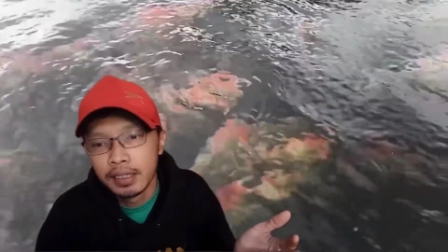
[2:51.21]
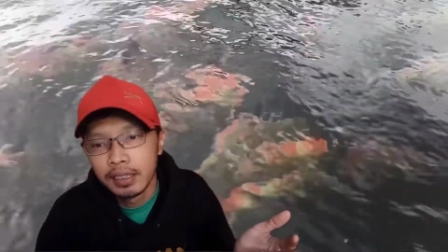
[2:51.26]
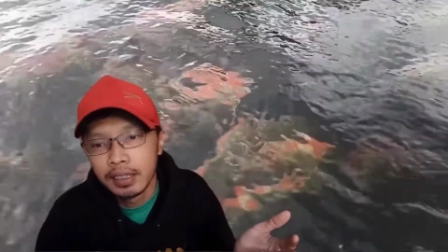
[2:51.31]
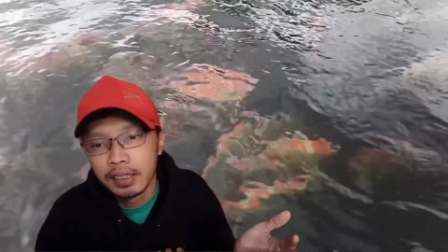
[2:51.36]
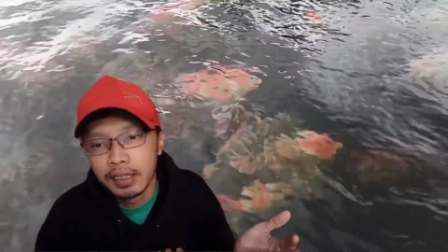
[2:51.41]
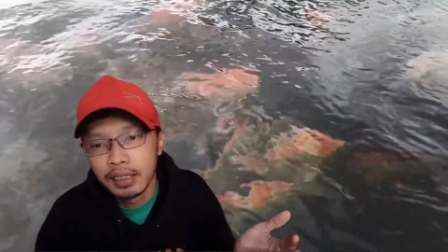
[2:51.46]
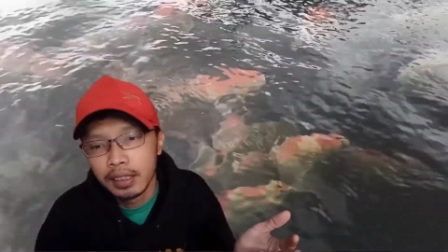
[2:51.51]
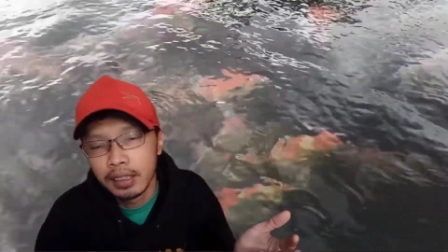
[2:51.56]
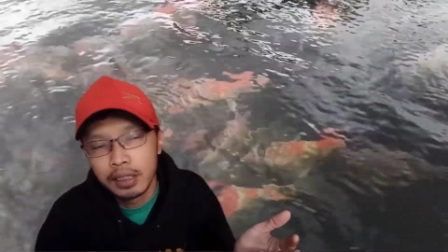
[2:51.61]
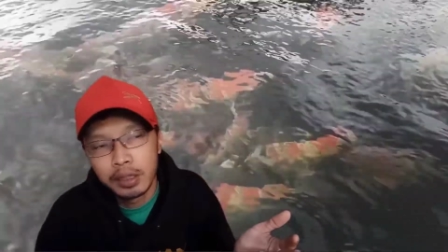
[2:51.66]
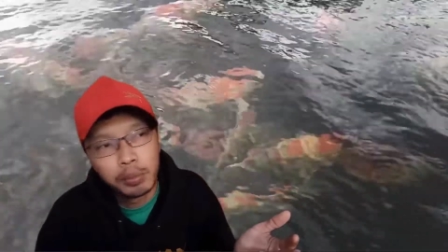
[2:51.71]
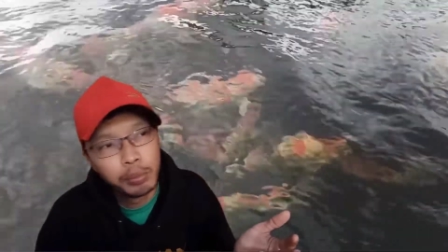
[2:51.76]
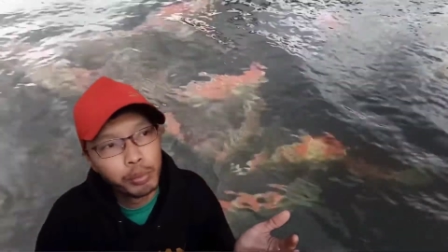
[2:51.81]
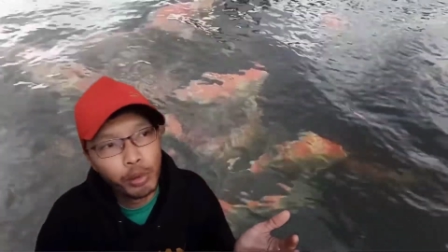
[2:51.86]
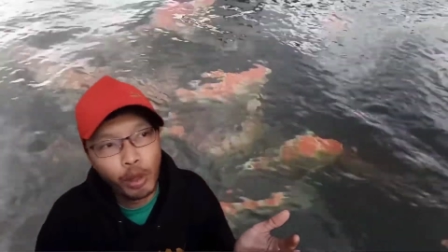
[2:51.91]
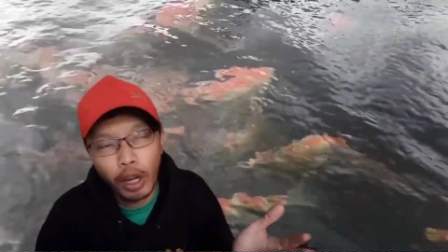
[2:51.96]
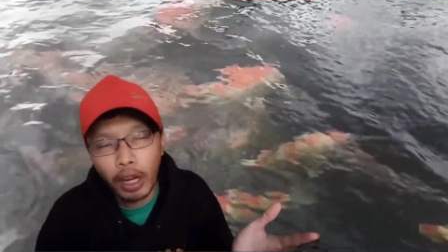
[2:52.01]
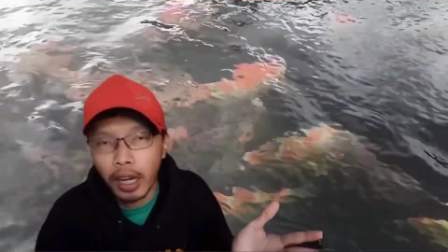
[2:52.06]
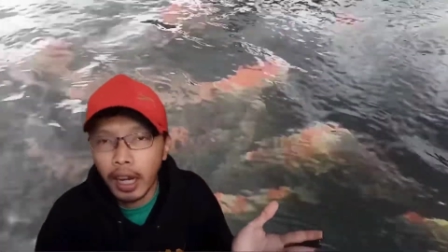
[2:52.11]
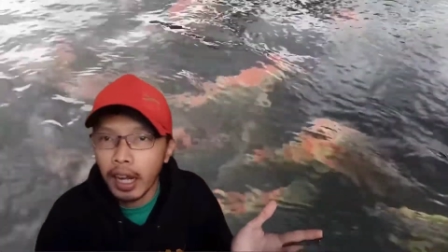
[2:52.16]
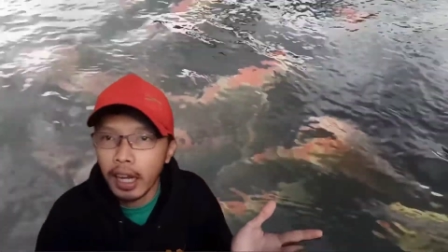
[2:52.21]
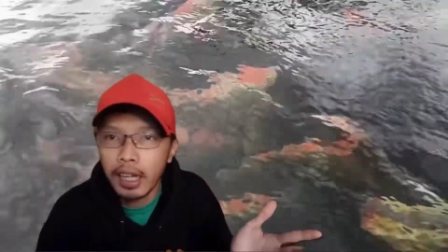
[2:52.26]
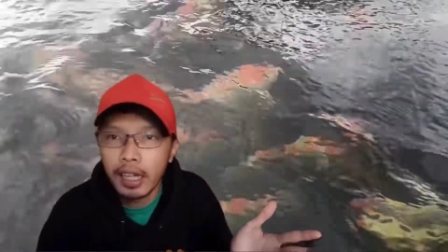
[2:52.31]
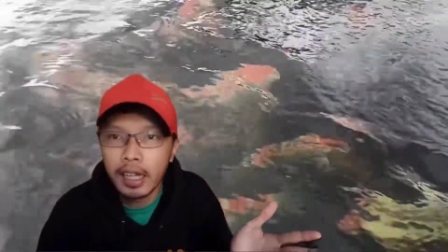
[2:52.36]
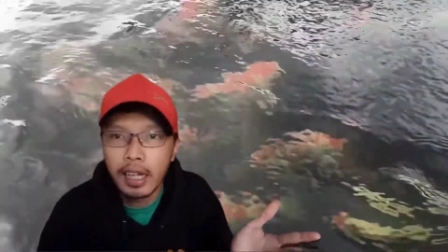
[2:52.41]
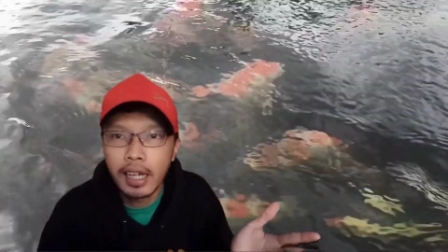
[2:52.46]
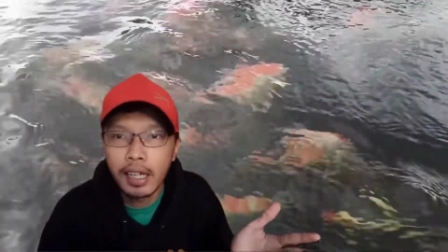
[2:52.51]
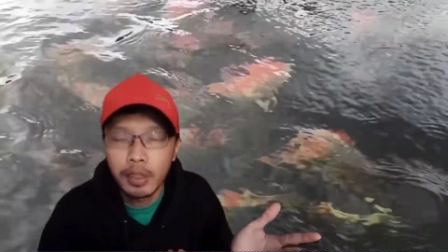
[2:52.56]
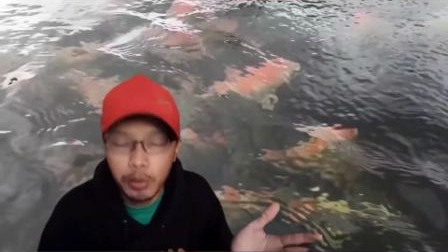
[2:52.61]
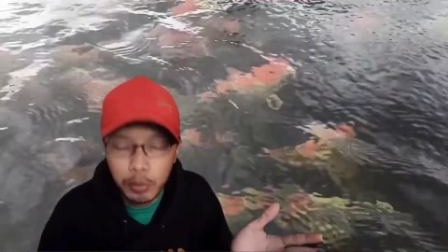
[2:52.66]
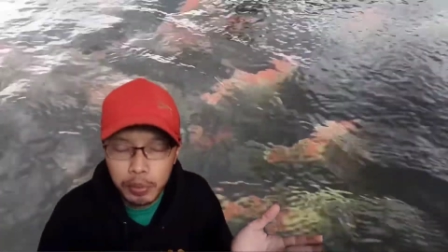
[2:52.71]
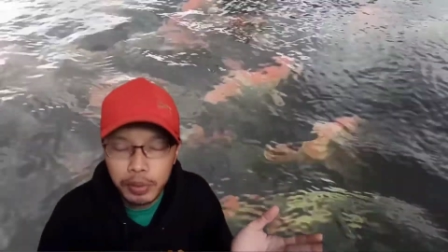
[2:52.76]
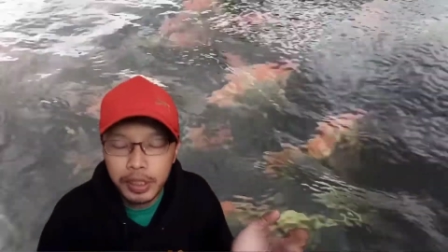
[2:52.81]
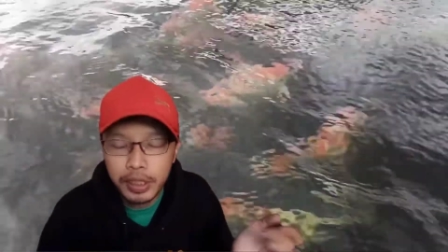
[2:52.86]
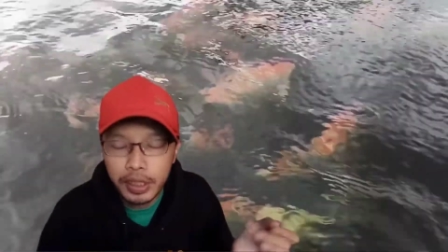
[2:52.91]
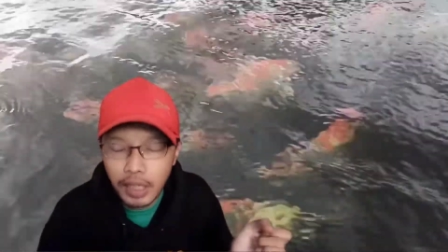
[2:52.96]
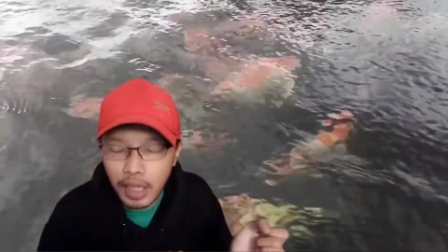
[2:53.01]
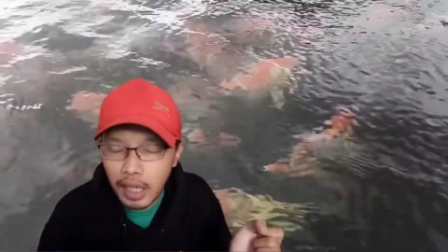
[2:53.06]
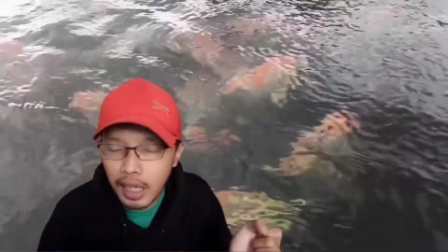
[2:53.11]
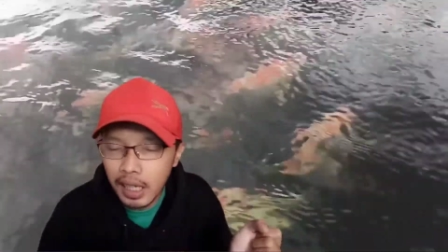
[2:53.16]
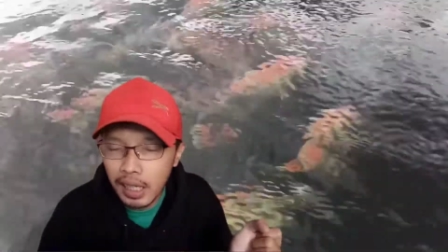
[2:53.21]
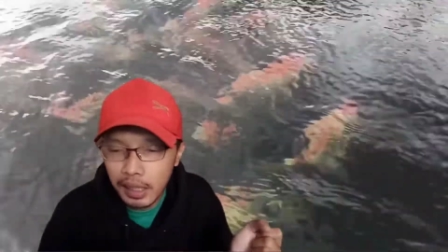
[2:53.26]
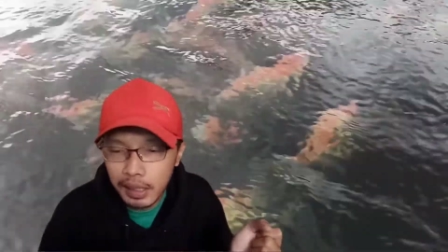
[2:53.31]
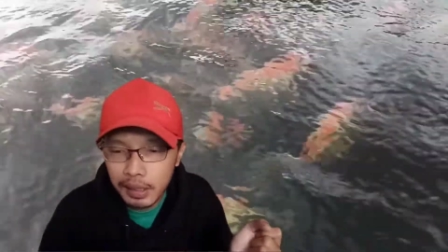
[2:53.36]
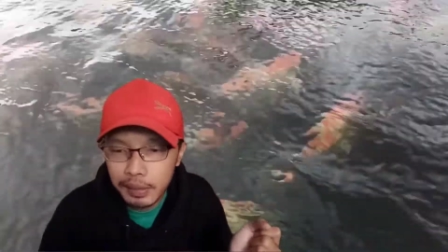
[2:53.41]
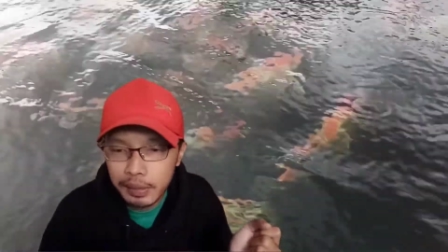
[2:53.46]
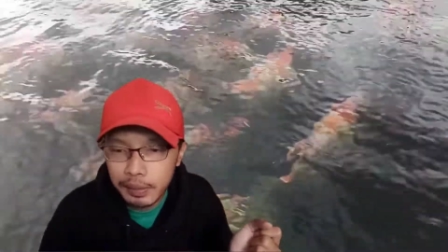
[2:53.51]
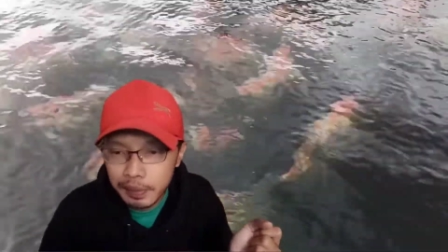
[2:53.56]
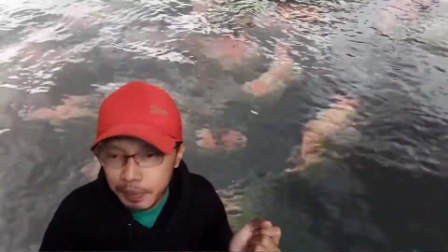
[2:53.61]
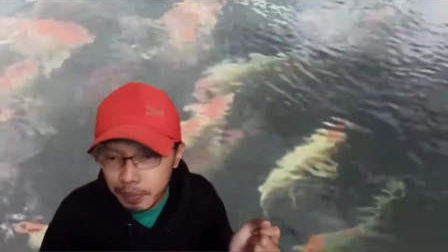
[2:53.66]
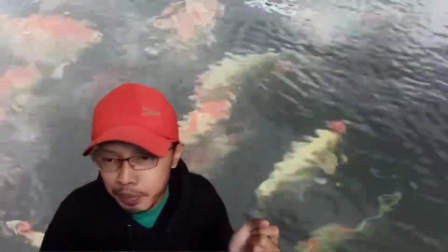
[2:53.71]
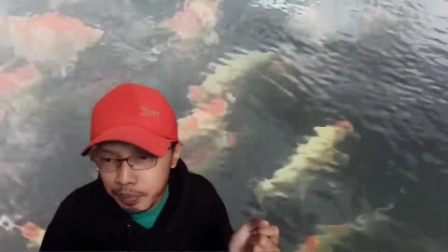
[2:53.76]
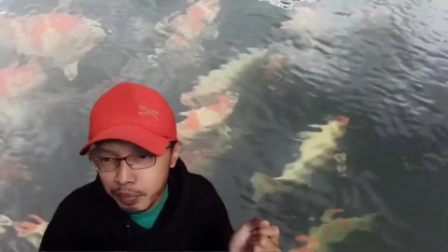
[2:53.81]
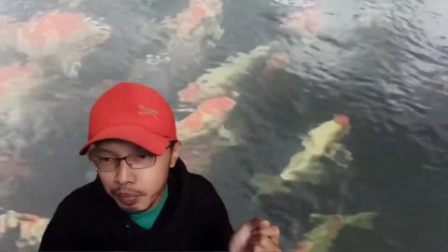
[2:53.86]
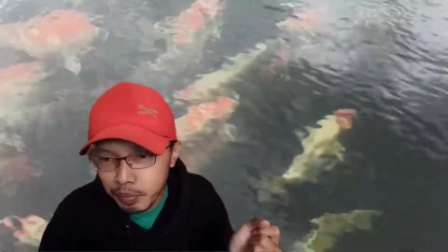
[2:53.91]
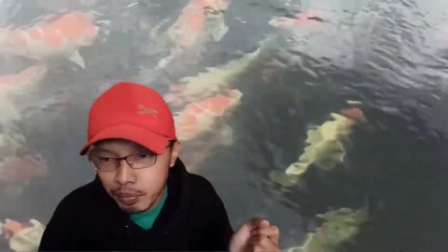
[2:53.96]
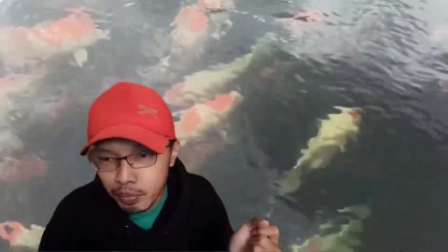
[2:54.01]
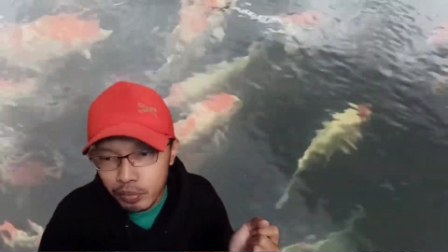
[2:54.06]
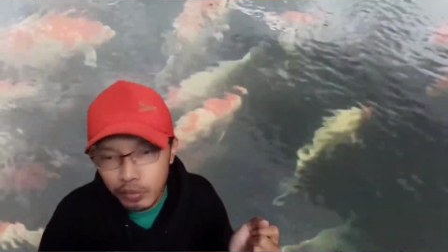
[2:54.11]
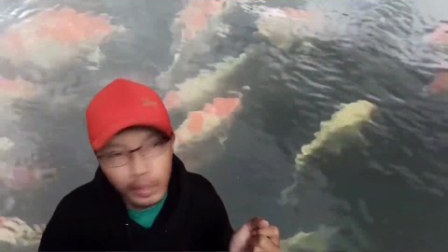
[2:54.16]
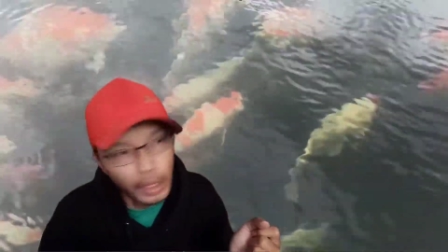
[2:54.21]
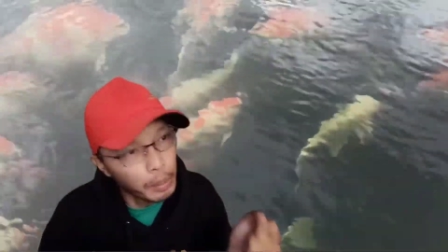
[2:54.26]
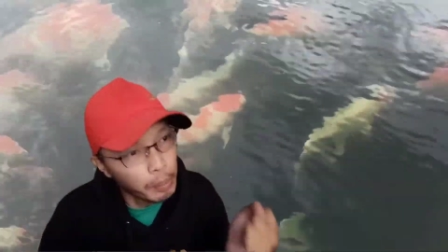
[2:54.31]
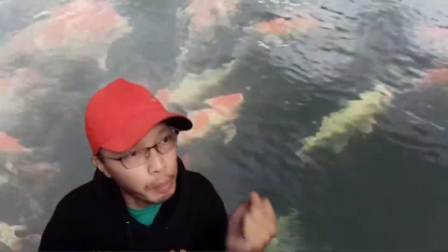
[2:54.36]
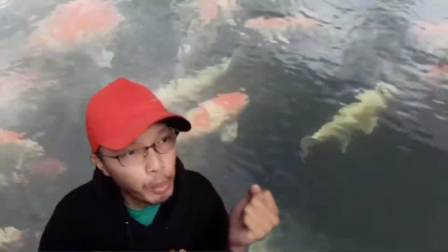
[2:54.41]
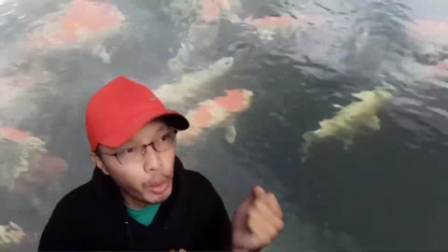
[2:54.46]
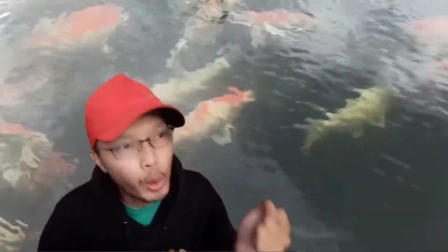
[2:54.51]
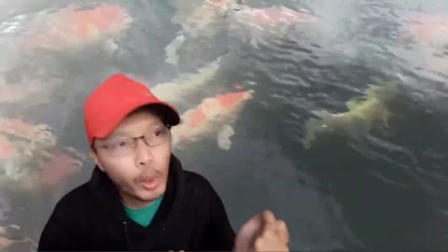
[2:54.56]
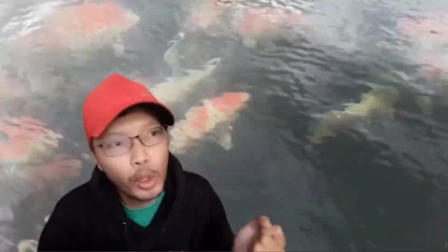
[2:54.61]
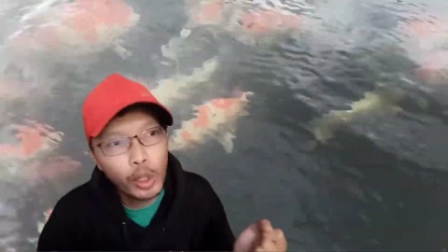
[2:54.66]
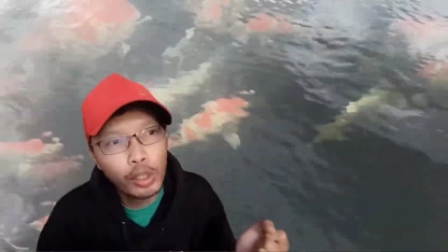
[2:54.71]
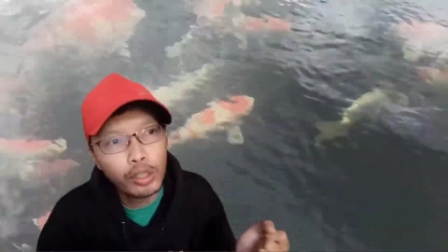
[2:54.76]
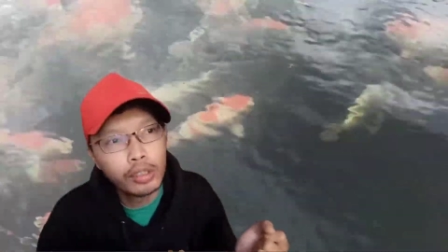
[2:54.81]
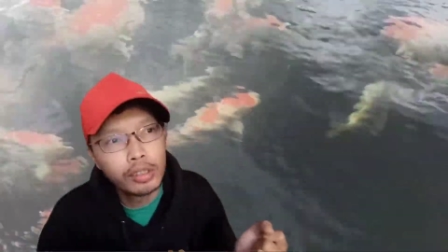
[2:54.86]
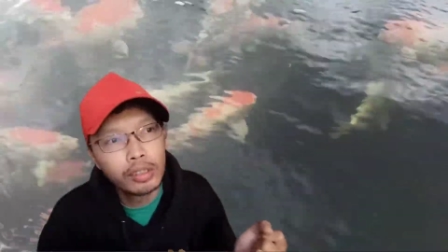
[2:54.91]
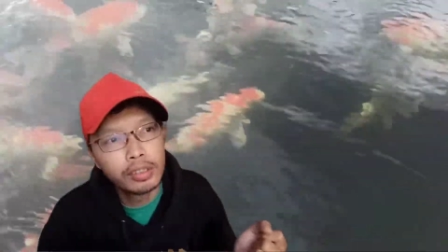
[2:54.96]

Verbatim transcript: eh, sebuah naga itu bisa timun